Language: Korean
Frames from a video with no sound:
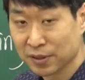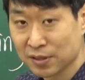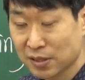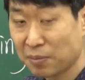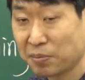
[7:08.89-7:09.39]

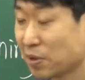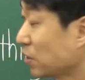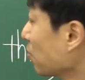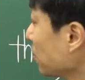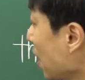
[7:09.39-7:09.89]

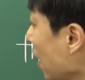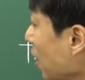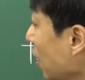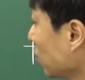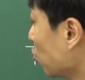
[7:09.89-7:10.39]
삽입됐다면
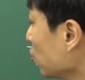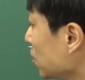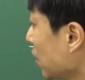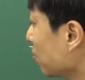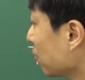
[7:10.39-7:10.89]
얘의
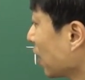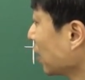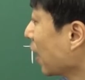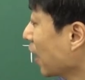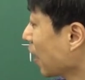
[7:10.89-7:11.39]
존재 여부가
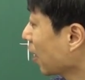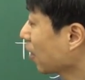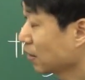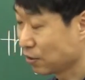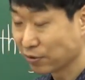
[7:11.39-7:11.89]

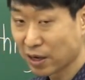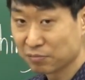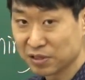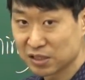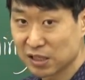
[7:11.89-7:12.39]
얘의 영향을
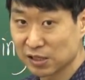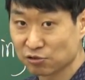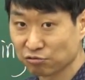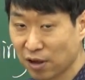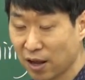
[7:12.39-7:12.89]
미칠
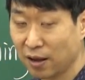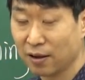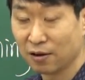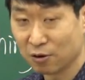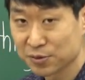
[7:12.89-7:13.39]

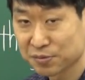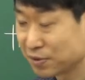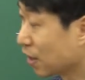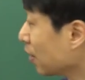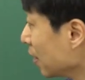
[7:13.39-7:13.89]
수가 없습니다.